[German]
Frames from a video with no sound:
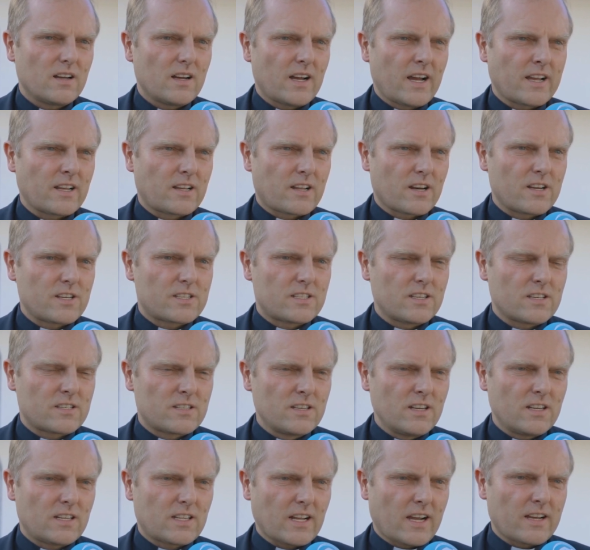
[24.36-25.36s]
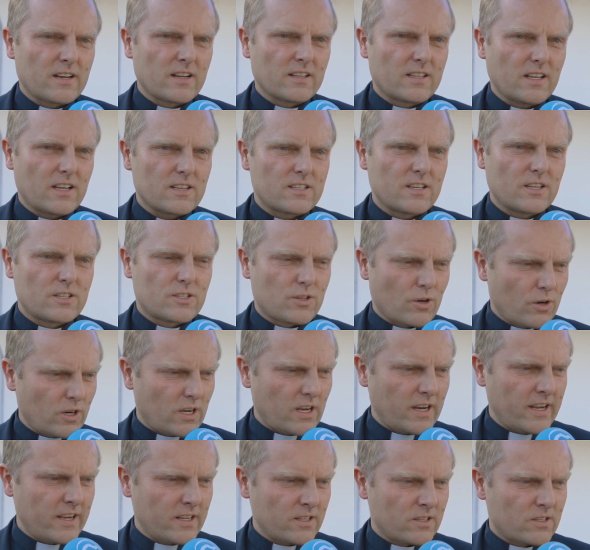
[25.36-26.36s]
Ein Christ ist nicht einer, der sich
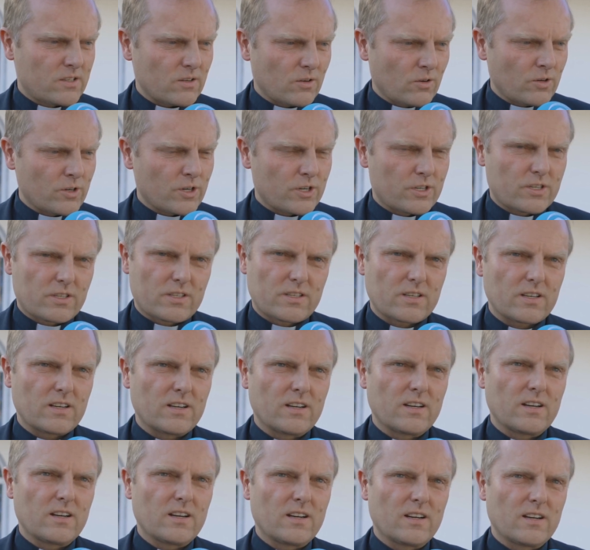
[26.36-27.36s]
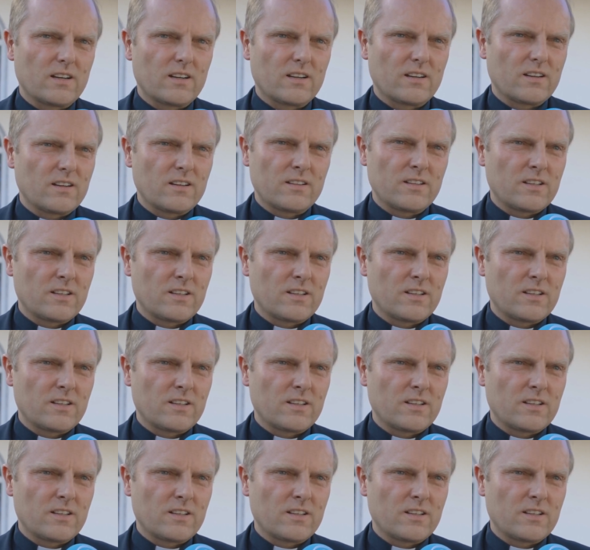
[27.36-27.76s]
zurücklehnt und äh,